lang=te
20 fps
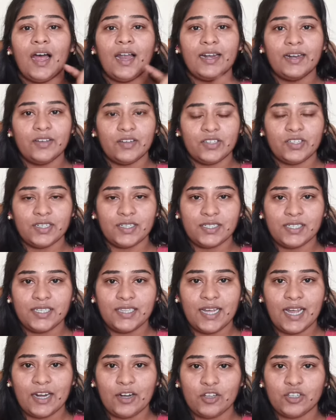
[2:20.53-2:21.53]
అండ్ వచ్చేసి
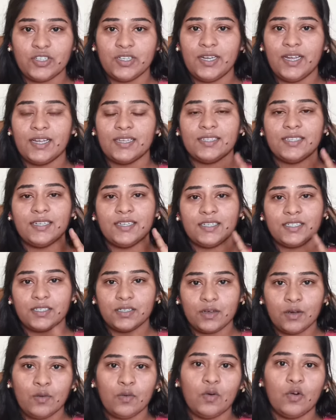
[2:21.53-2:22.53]
దాంట్లో చియా సీడ్స్